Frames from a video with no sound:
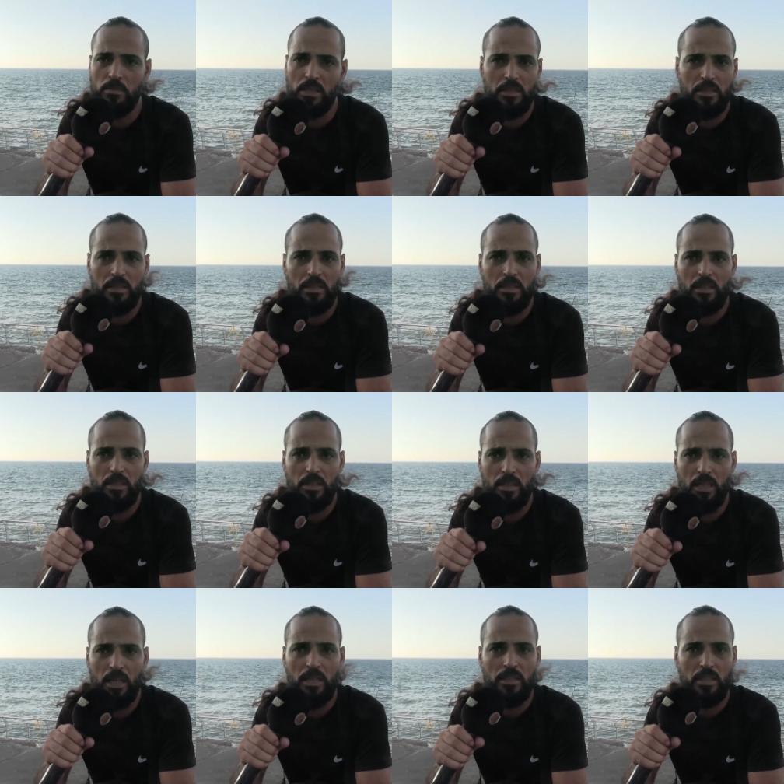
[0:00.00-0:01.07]
ماديه
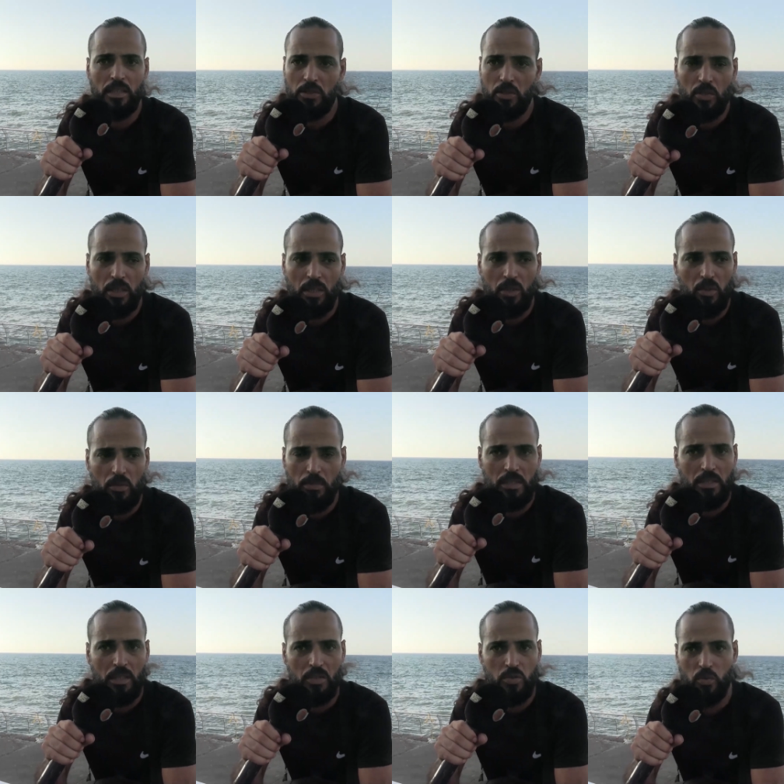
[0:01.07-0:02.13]
لحتى اقدر ادخلهم
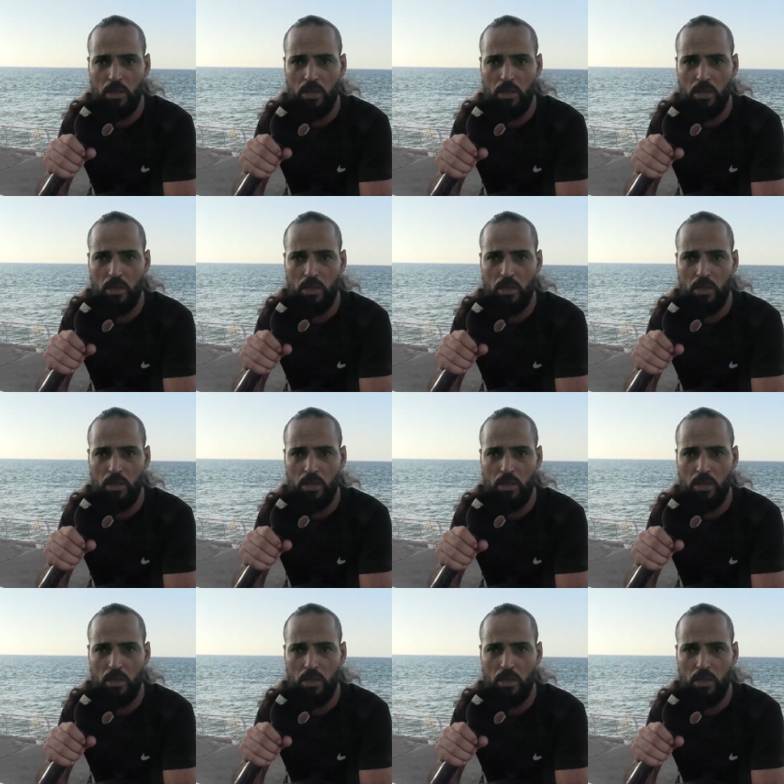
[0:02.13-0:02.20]
مدارس